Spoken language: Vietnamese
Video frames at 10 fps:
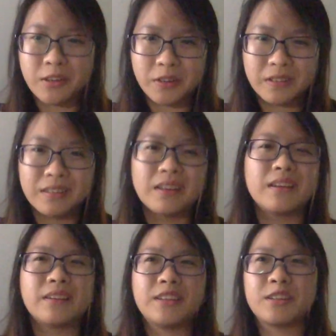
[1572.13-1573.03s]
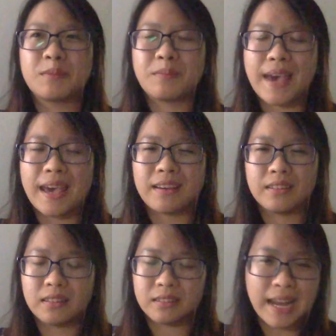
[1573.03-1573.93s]
nhiều nhưng mà
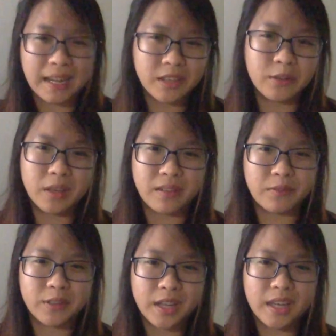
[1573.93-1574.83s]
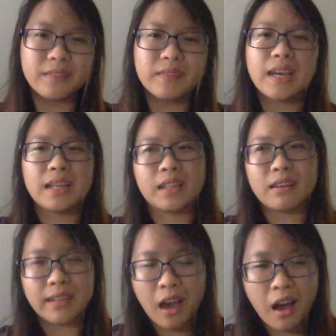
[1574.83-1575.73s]
đừng đặt nhiều kỳ vọng vào đấy
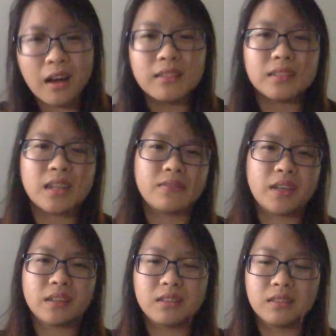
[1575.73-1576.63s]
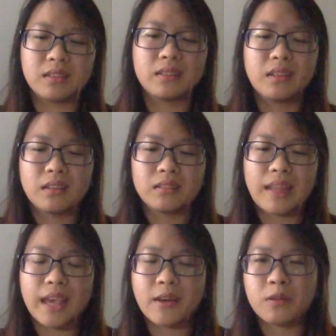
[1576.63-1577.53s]
nó sẽ khó tại vì thường
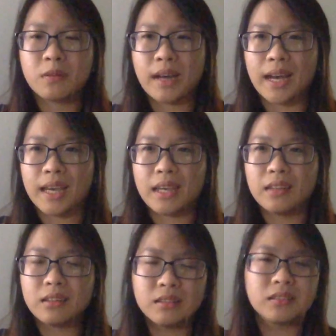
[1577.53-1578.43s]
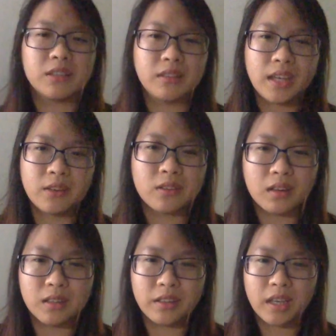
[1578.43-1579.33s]
theo cái hướng tự nhiên của
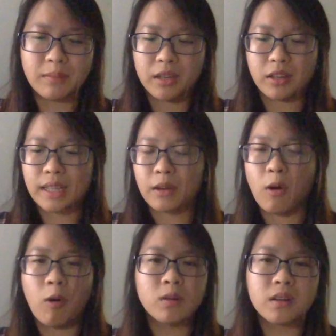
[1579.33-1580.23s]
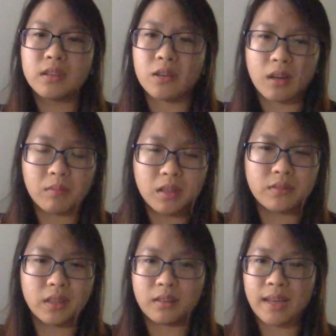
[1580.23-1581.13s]
con người khi mà người ta đổ rất nhiều công
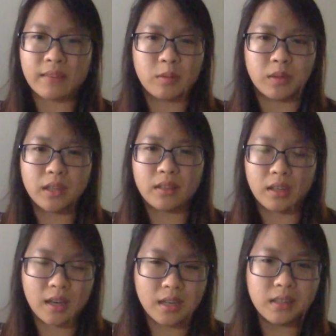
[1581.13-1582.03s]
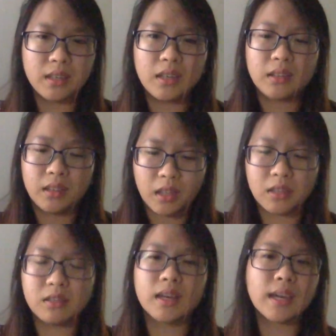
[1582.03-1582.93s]
sức và thời gian vào một cái gì đấy
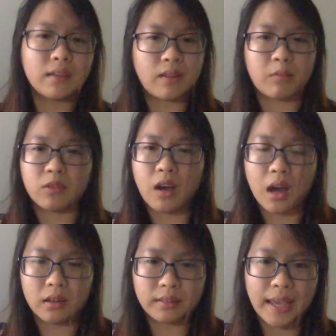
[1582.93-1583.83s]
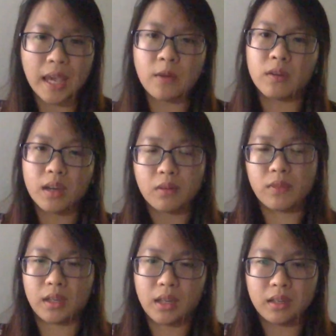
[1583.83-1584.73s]
thì thường cái kỳ vọng của họ theo cái
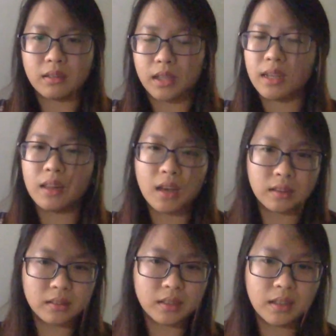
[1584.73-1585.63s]
công việc đấy nó sẽ đi lên